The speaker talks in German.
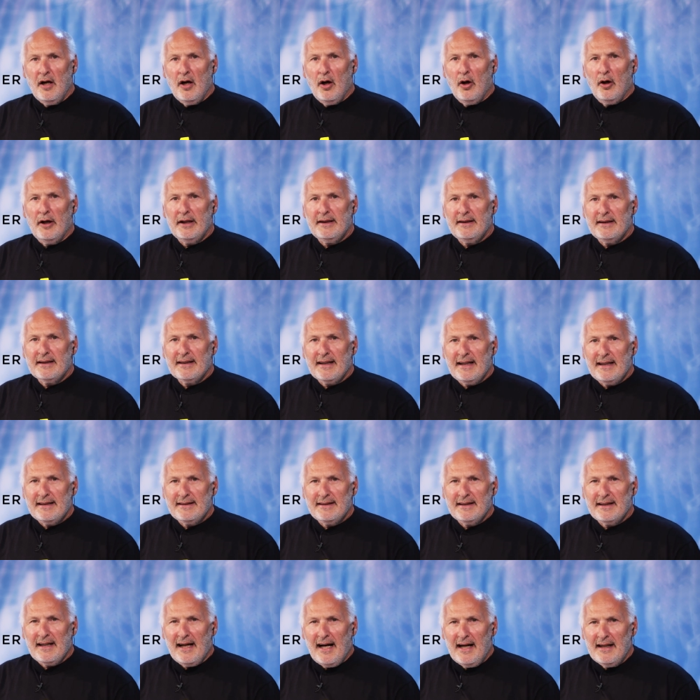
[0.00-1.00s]
Heute dreht
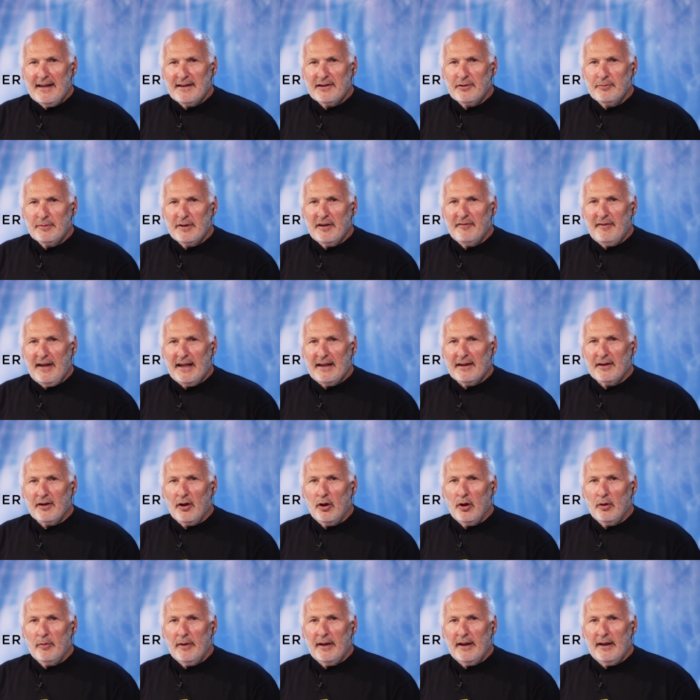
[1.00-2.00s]
sich alles um die
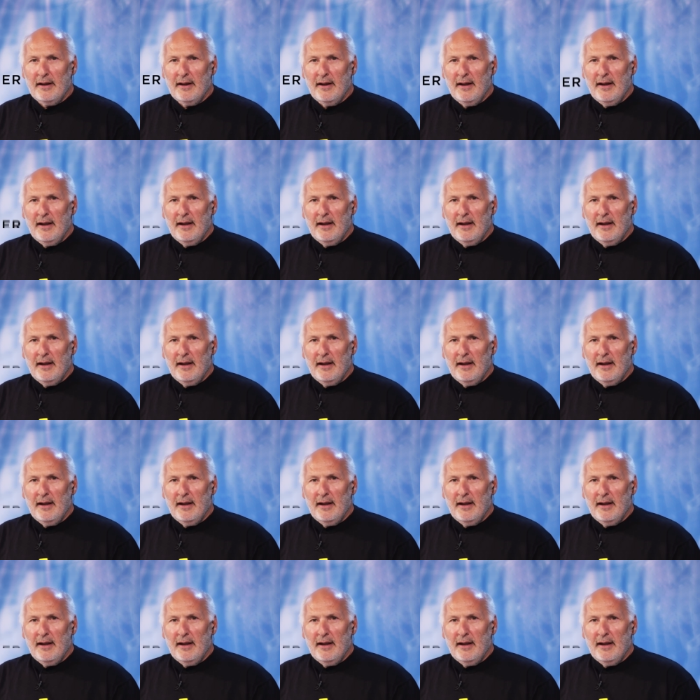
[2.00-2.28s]
Weintraube.